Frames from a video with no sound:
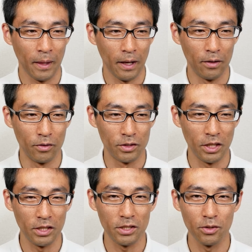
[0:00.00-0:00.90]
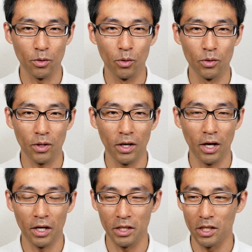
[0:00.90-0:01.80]
あの JS のコードから
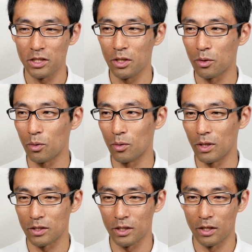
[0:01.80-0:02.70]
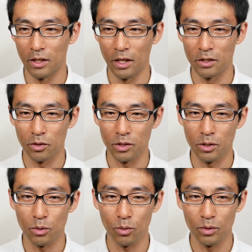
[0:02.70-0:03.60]
吐き出してるやつなんで直
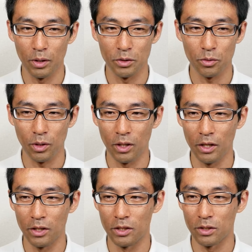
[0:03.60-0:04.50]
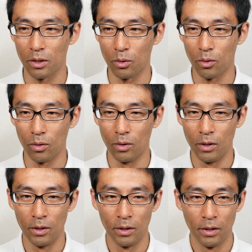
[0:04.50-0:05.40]
接ここを直すことはないんですけど、
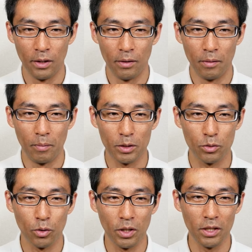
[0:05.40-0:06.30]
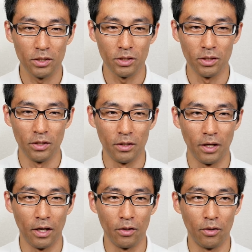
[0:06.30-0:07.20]
まあ、とりあえず
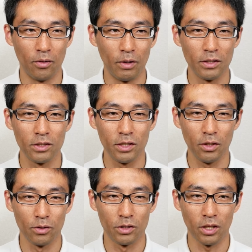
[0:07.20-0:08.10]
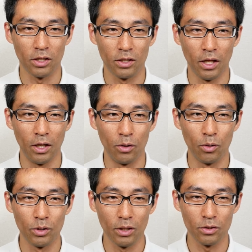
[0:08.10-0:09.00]
あのワンスセルを使って
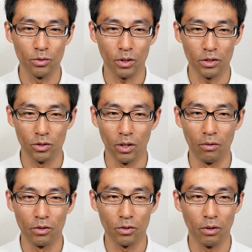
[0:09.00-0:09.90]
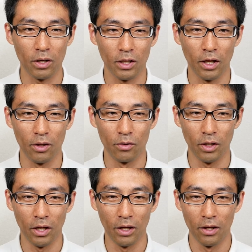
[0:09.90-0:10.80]
どう直すのかっていうのがよく分かってないの
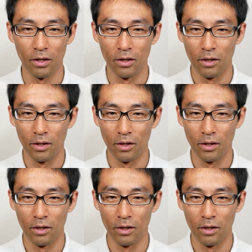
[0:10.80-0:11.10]
で、